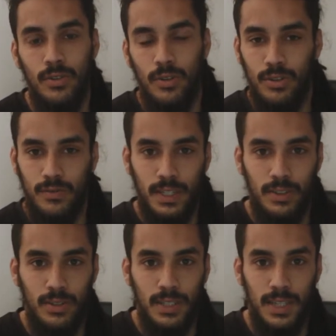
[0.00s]
todos los
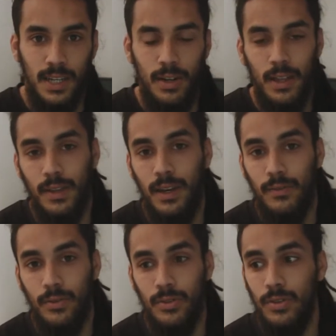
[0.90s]
factores a la hora de hacer la
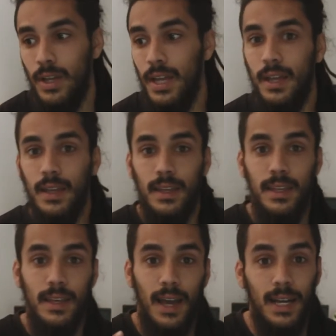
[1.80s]
foto
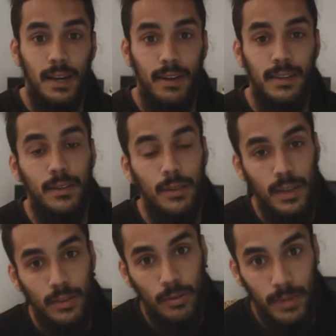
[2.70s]
y acabar
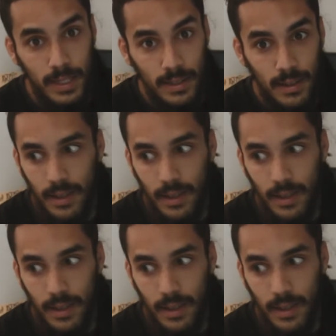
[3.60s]
decidiendo bien.